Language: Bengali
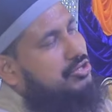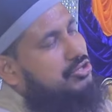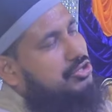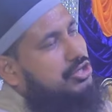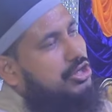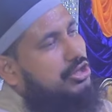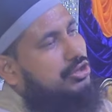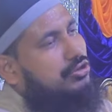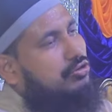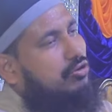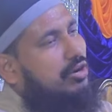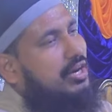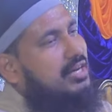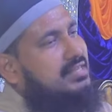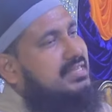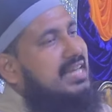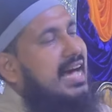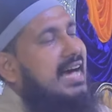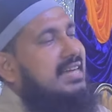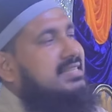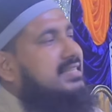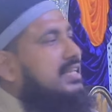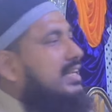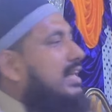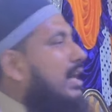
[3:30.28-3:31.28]
মসজিদ করেছে
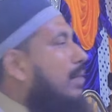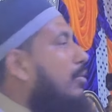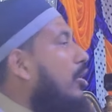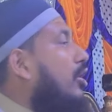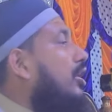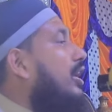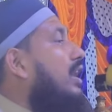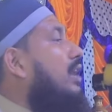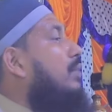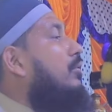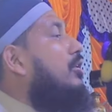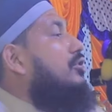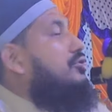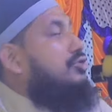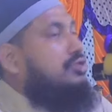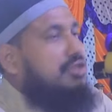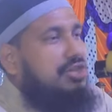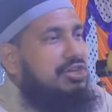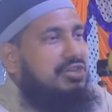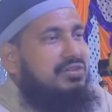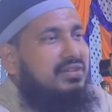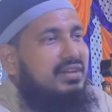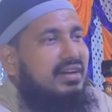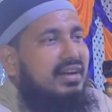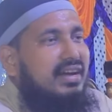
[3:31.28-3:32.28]
হাসিনা মডেল
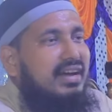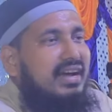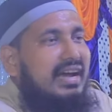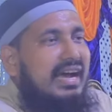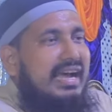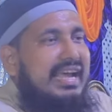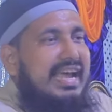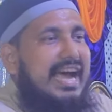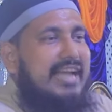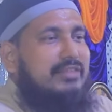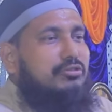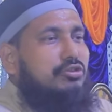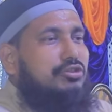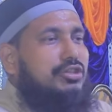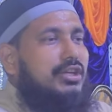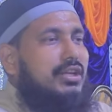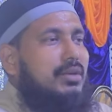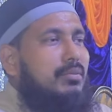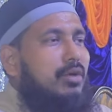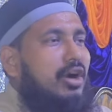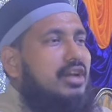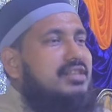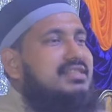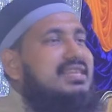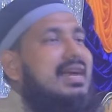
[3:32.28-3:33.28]
মসজিদ এতদিন
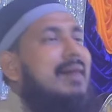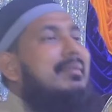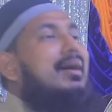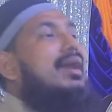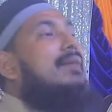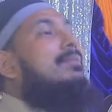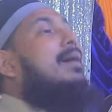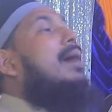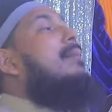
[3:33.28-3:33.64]
বলছে আমার